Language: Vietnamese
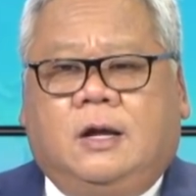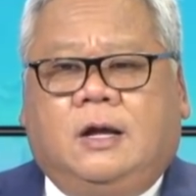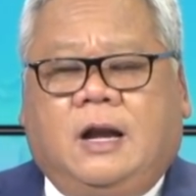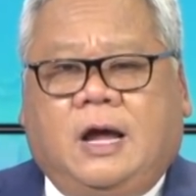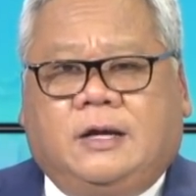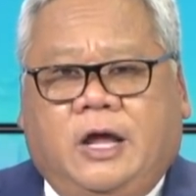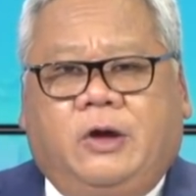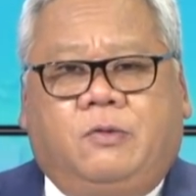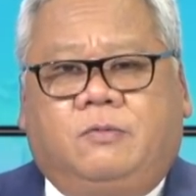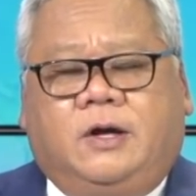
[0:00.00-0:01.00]
là
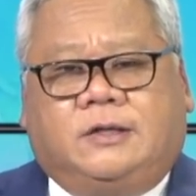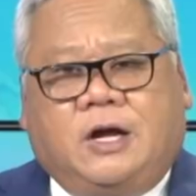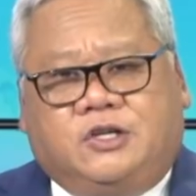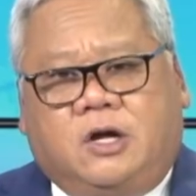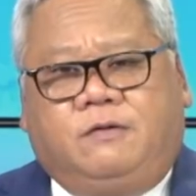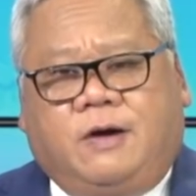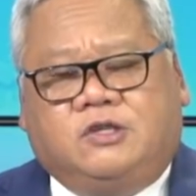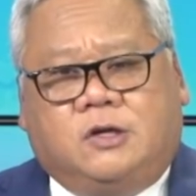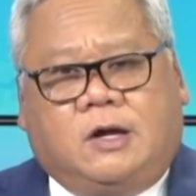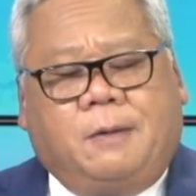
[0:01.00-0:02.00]
nếu người ta rơi vào
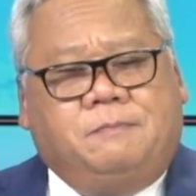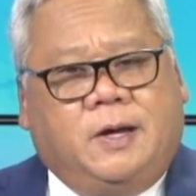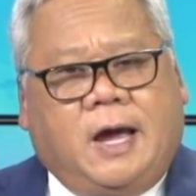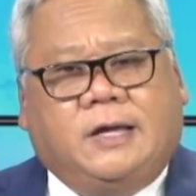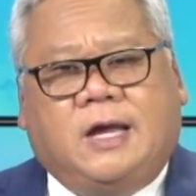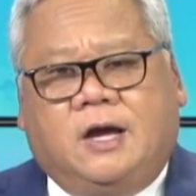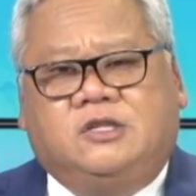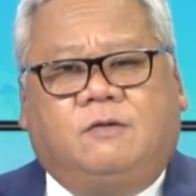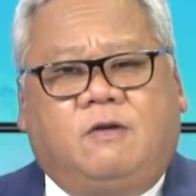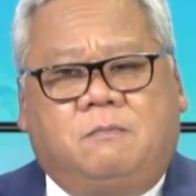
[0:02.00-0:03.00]
trợ cấp mười hai
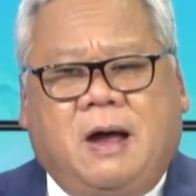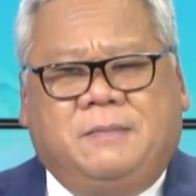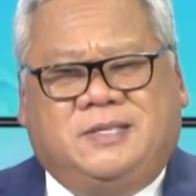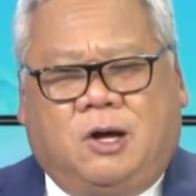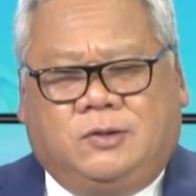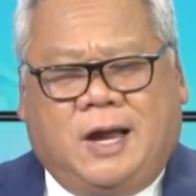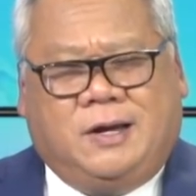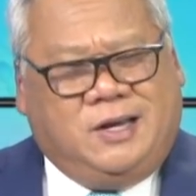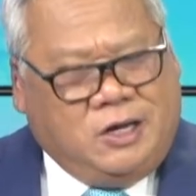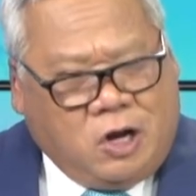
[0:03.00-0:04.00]
tháng trong vòng ba mươi sáu
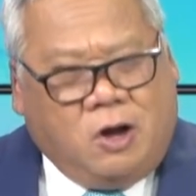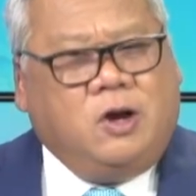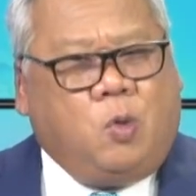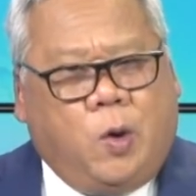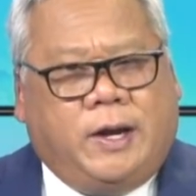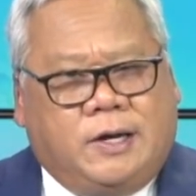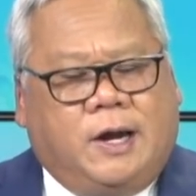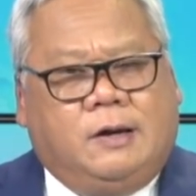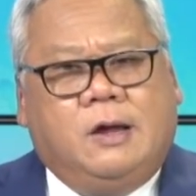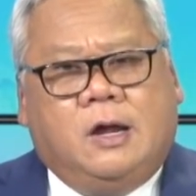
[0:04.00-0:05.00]
tháng, cái đó nó quen
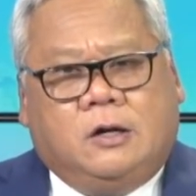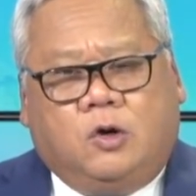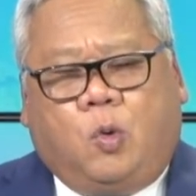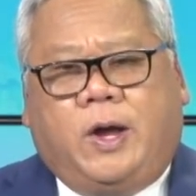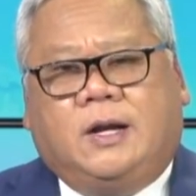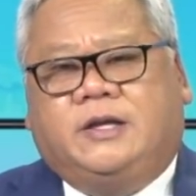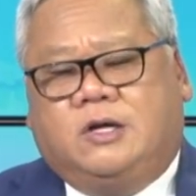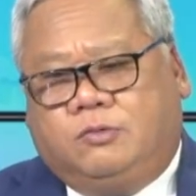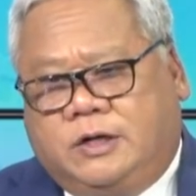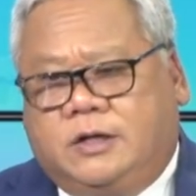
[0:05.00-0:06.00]
ha. Nó quen là
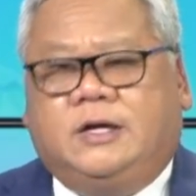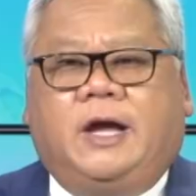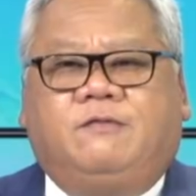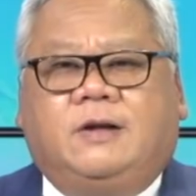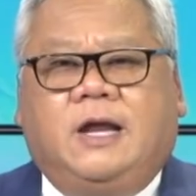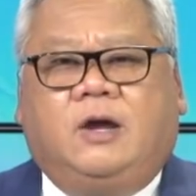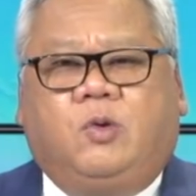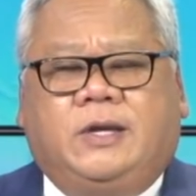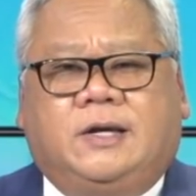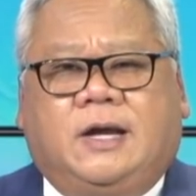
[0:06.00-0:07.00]
giống như cái vấn đề
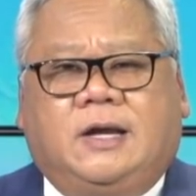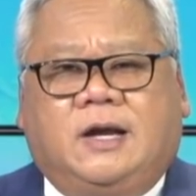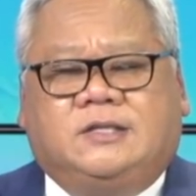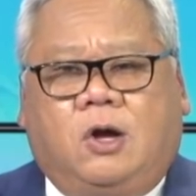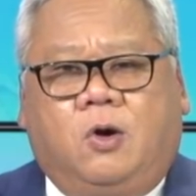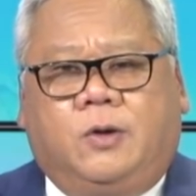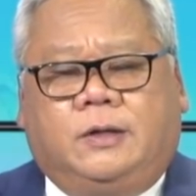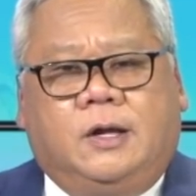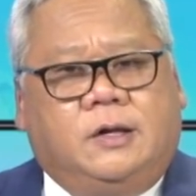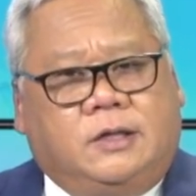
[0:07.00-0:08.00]
quy định gánh nặng xã hội,
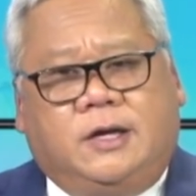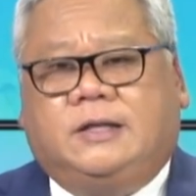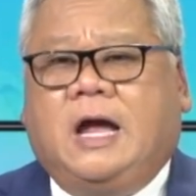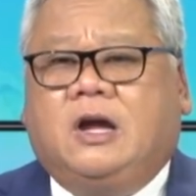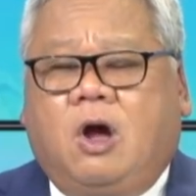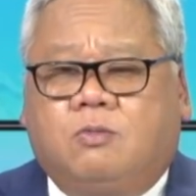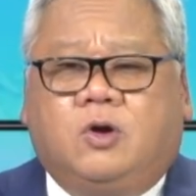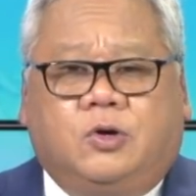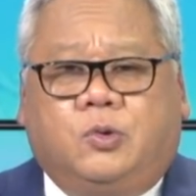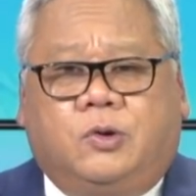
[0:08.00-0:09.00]
thì người ta
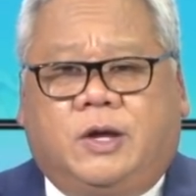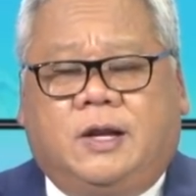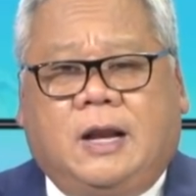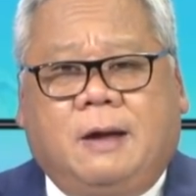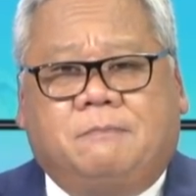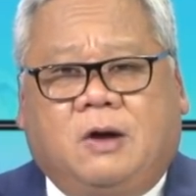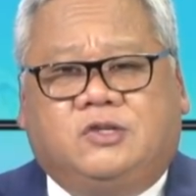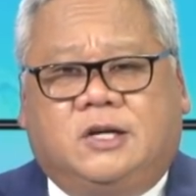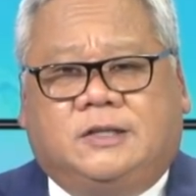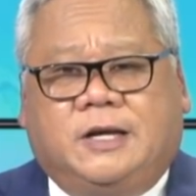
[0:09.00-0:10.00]
không có đủ điều kiện làm bảo
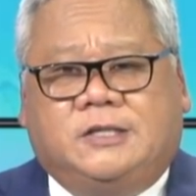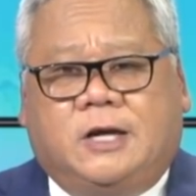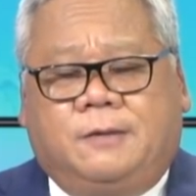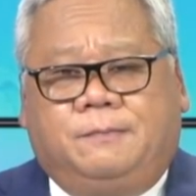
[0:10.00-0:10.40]
trợ tài chính.